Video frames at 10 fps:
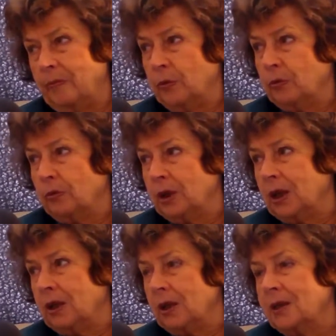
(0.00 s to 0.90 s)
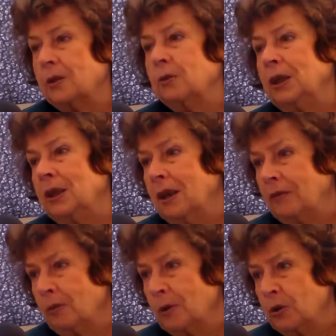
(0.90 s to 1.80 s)
sur la, la, sécurité de
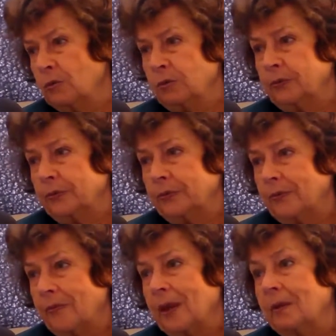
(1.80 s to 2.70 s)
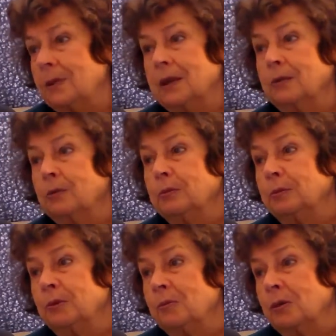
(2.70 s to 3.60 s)
l'information, mais
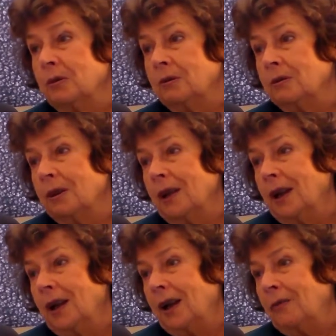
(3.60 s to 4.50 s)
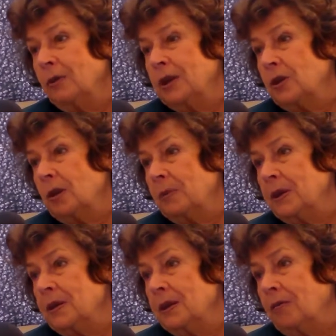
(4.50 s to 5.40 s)
autrement avouer que c'est un
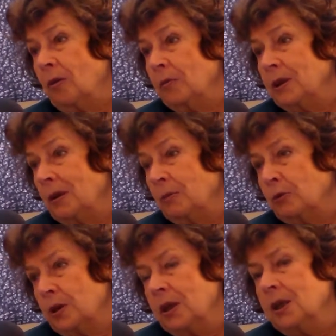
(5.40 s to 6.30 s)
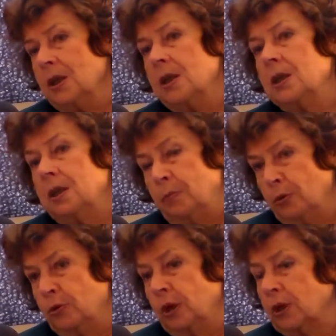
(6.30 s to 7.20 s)
plaisir formidable aussi et qui
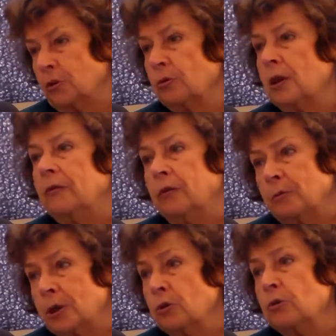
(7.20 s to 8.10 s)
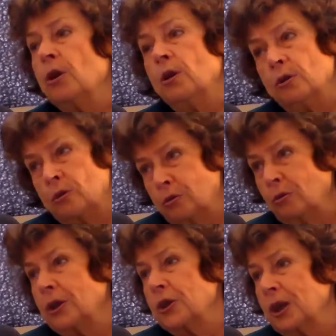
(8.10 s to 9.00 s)
pose la question de l'information
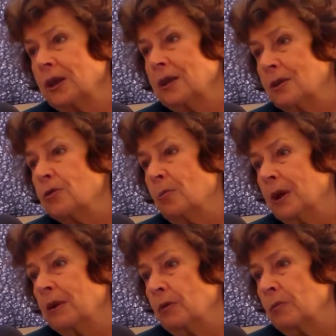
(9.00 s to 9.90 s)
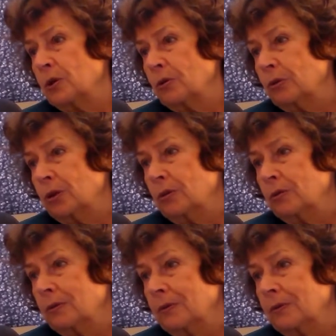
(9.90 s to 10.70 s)
sur les chaînes qui ne sont pas d'information continue.